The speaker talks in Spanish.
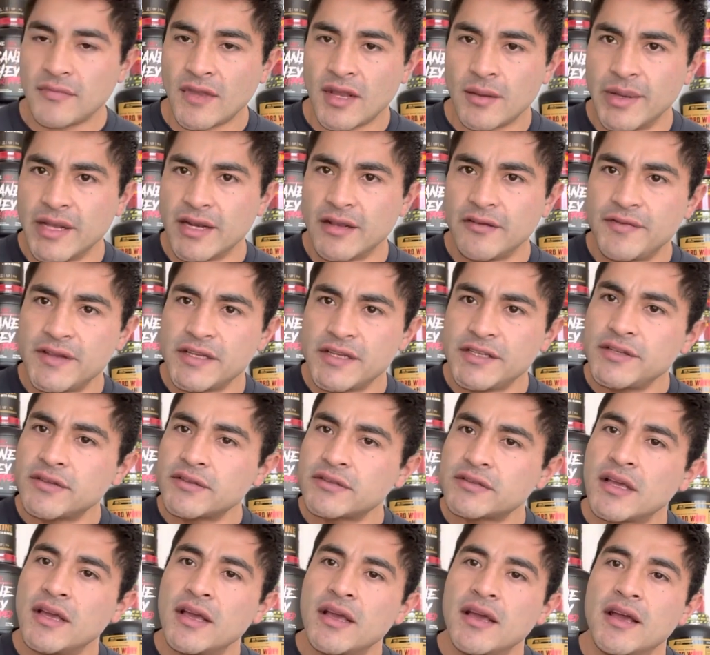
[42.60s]

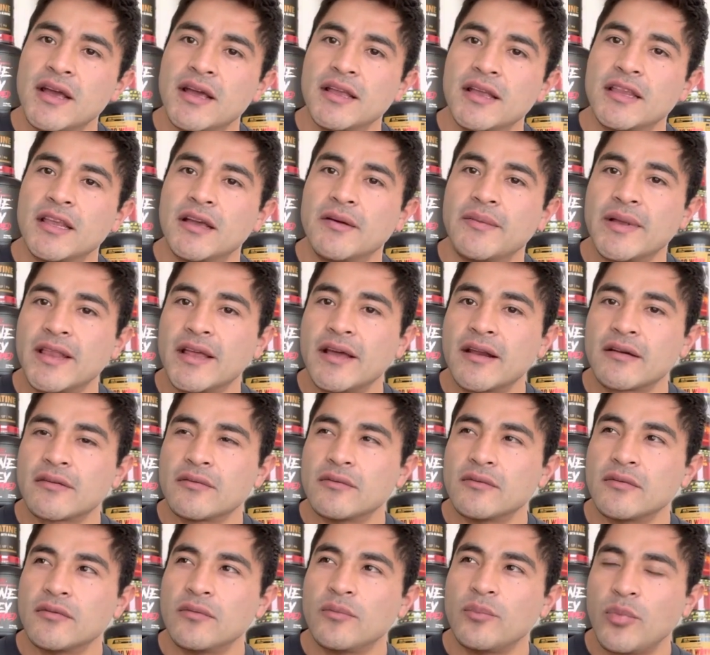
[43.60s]
Beneficios, te va a
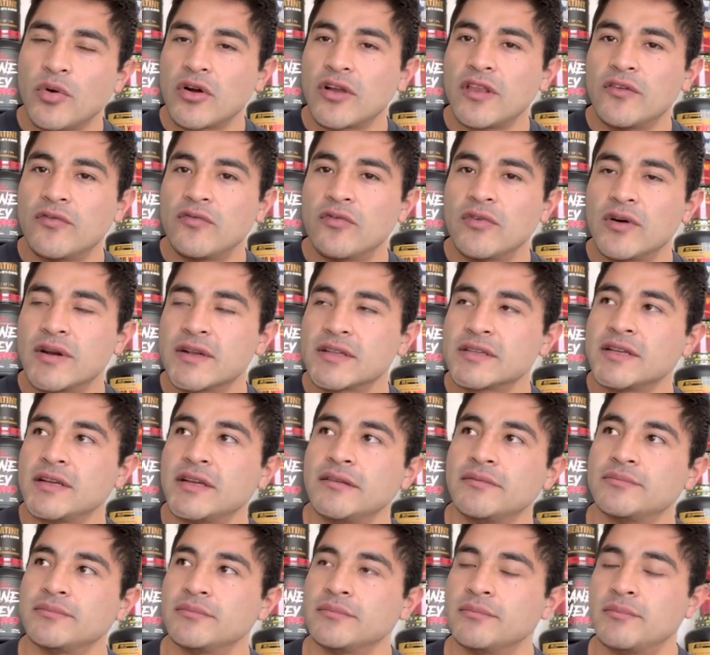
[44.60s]
dar un poco de
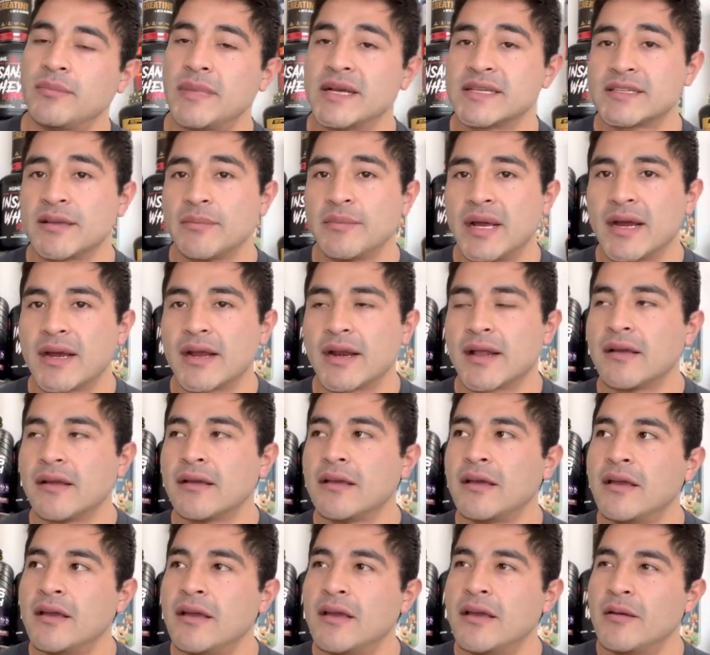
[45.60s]
fuerza, masa
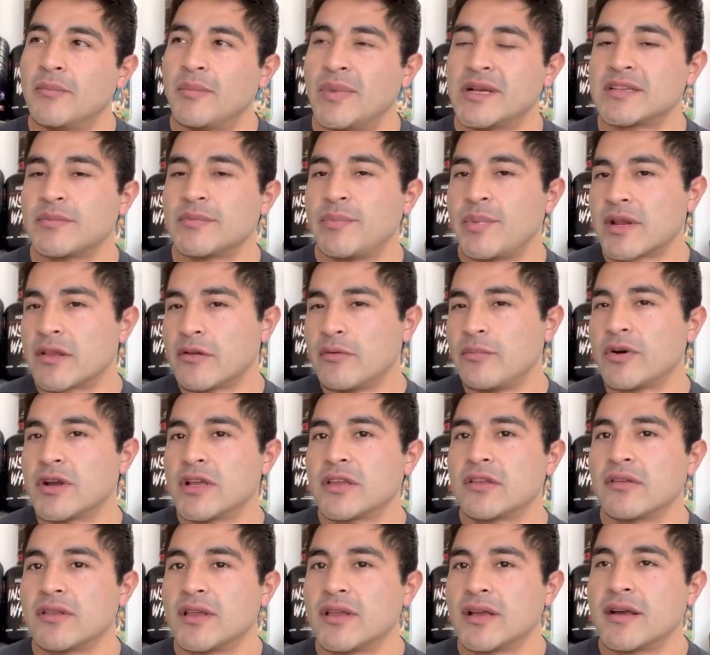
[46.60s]
magra, vas a perder un
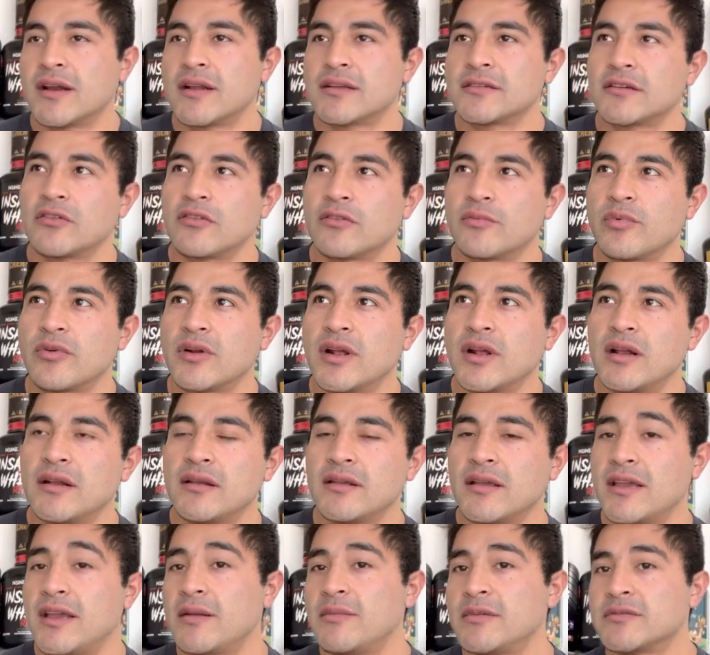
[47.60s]
poquito de grasa
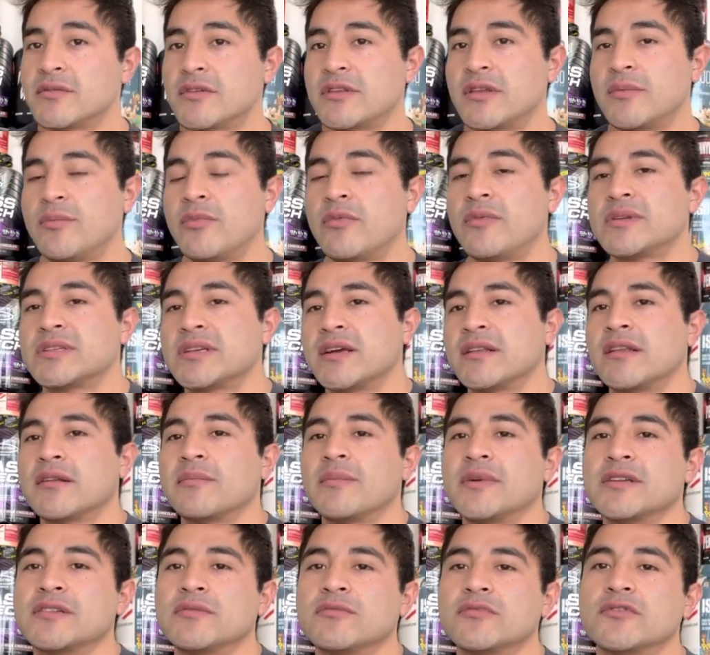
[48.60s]
corporal y al mismo tiempo vas a
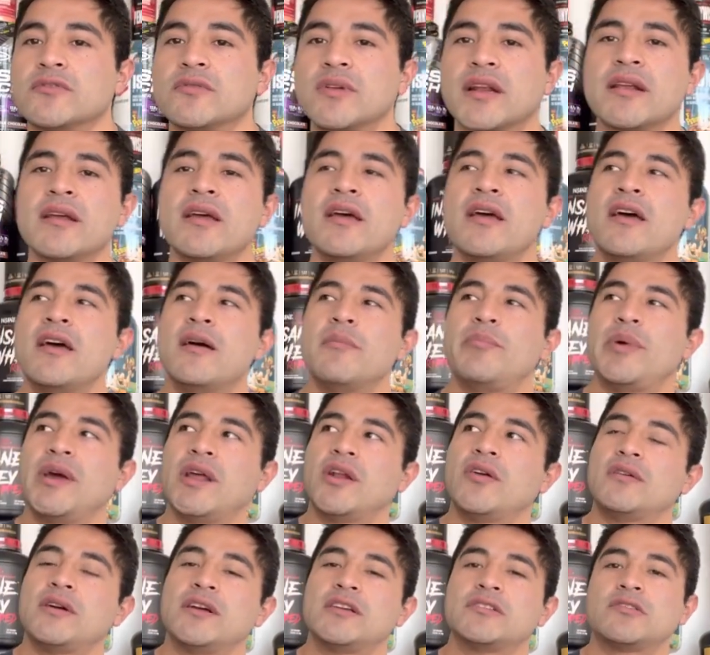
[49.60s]
ganar masa muscular,
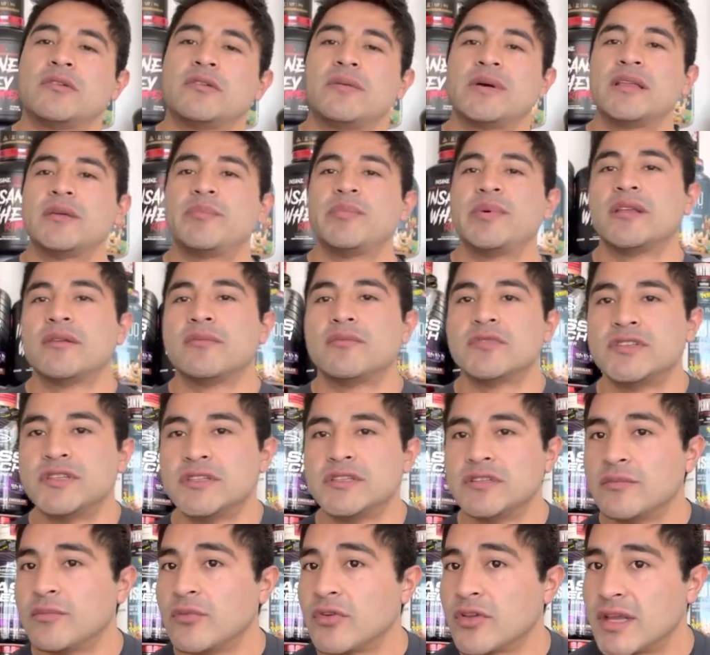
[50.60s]
pero esto va a depender
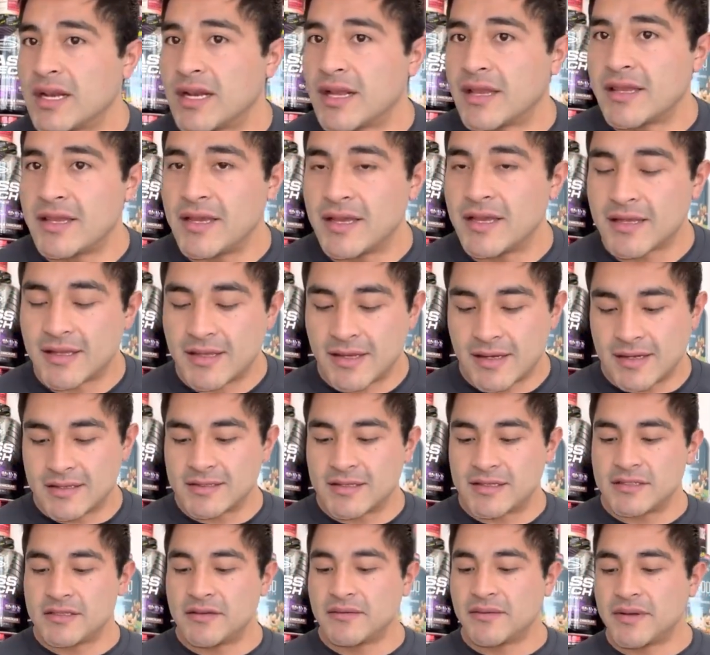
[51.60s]
muchísimo de la dieta que
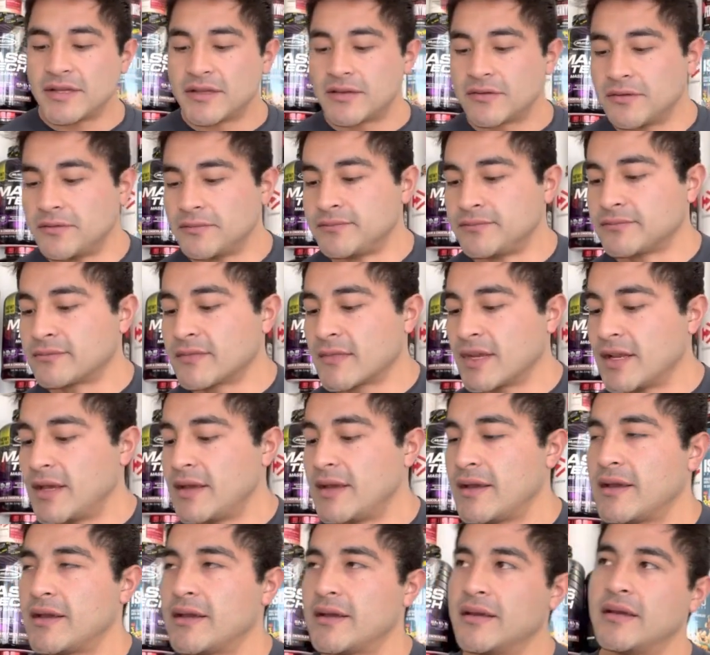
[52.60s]
estés llevando.
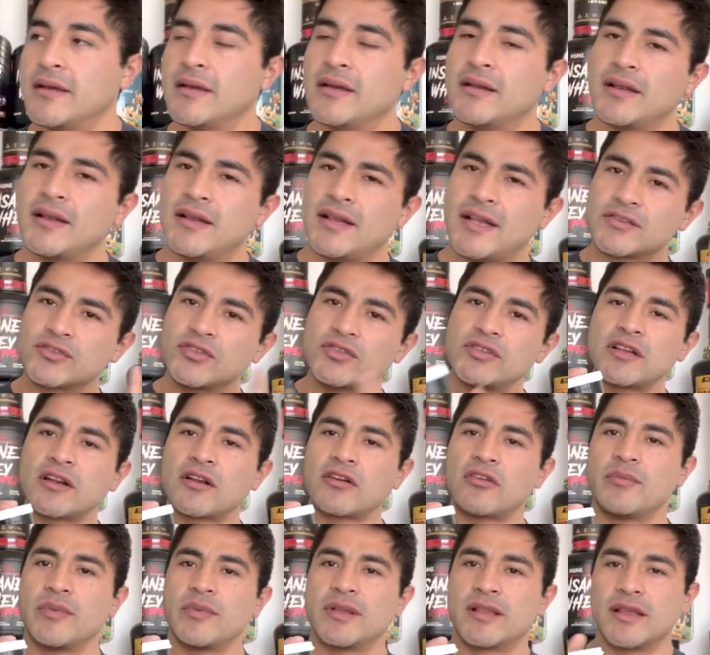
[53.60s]
Eh, las dosis
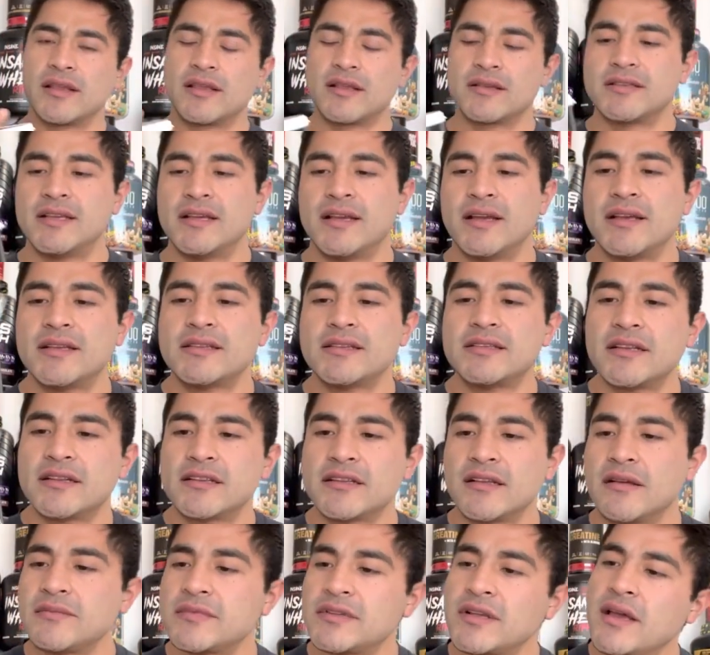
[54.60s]
recomendadas de este
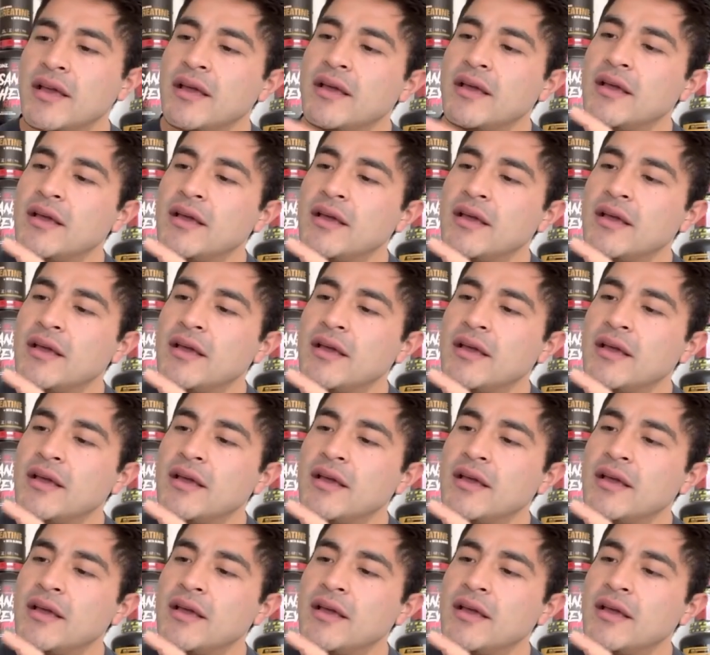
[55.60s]
SAMS